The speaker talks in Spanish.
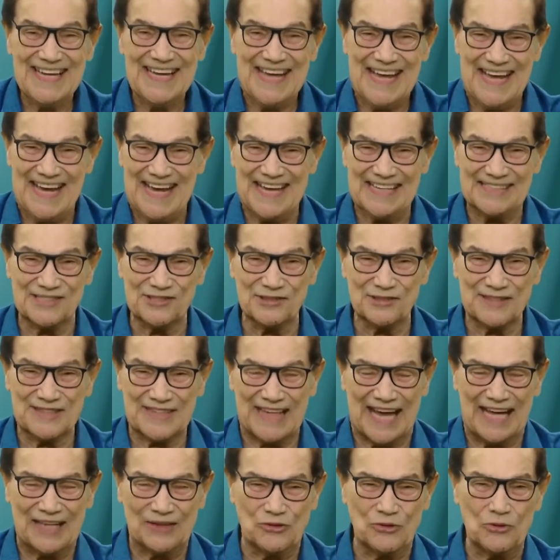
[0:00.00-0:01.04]
es
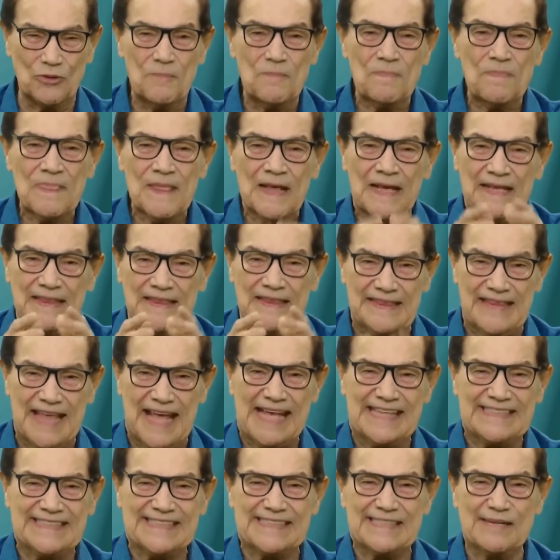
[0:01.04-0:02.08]
resultado de ese
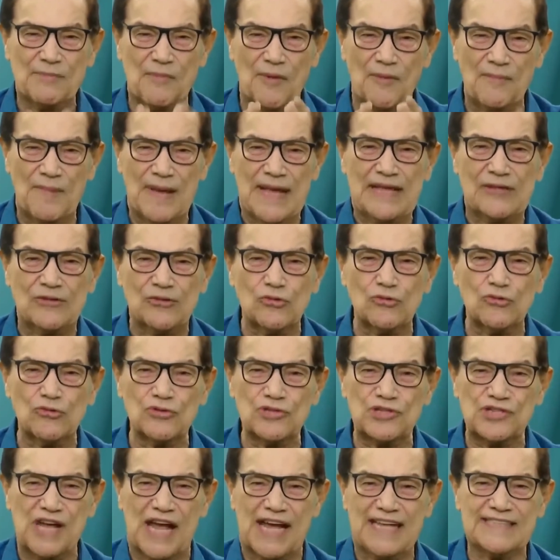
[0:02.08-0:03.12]
momento de un
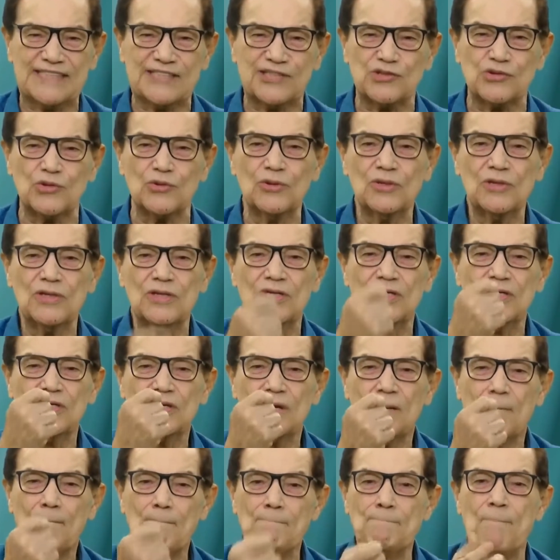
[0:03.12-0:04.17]
gesto
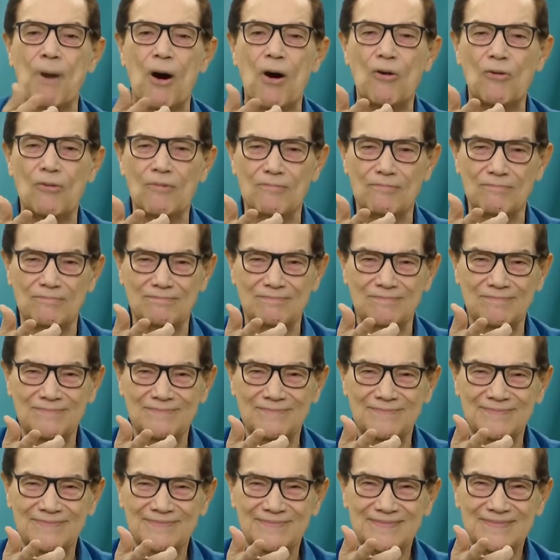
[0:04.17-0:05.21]
bueno.
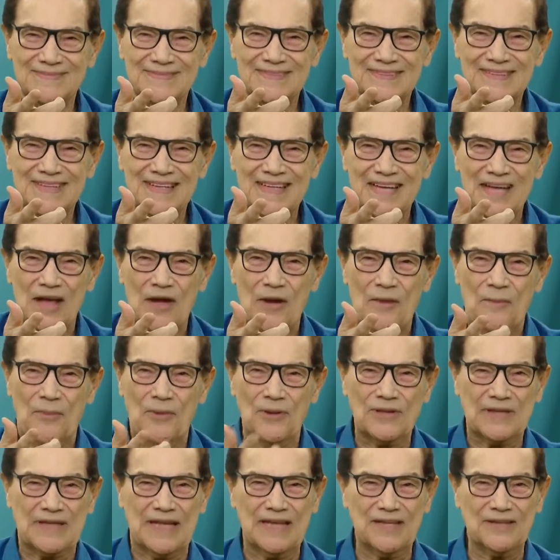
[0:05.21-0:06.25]
Por
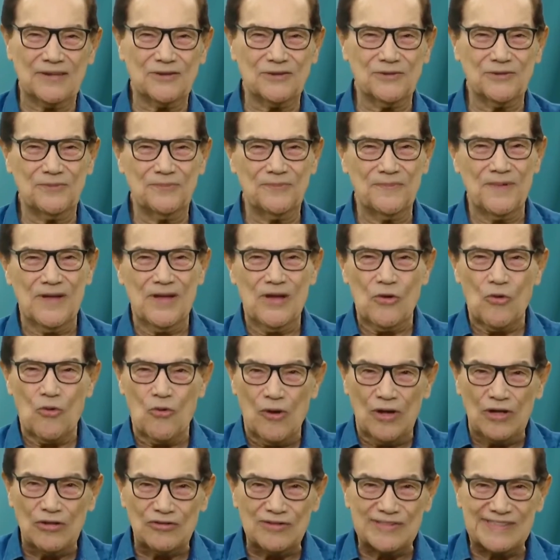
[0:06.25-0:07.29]
lo tanto,
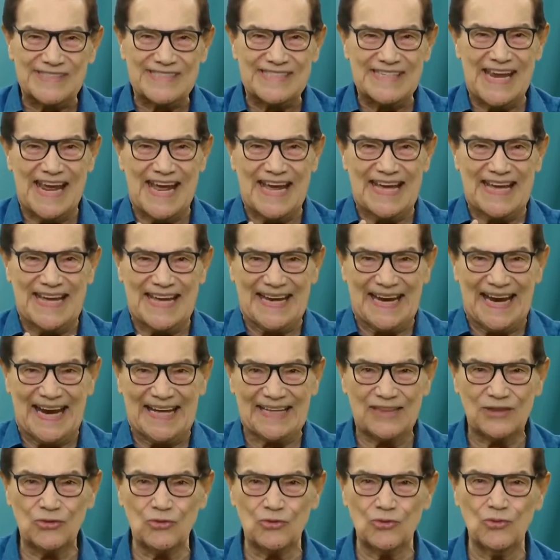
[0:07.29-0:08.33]
cuando se es
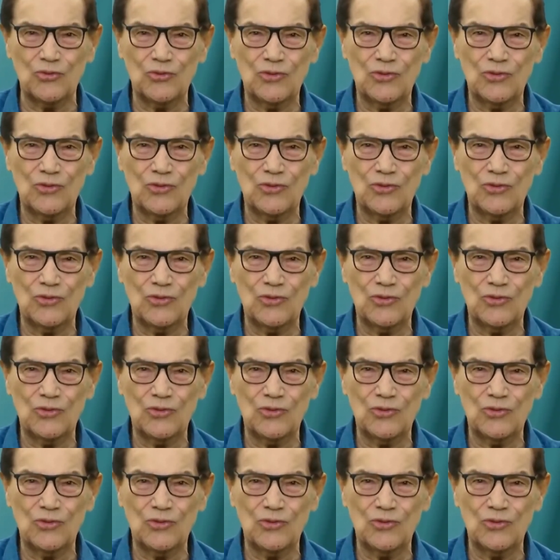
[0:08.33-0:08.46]
grato,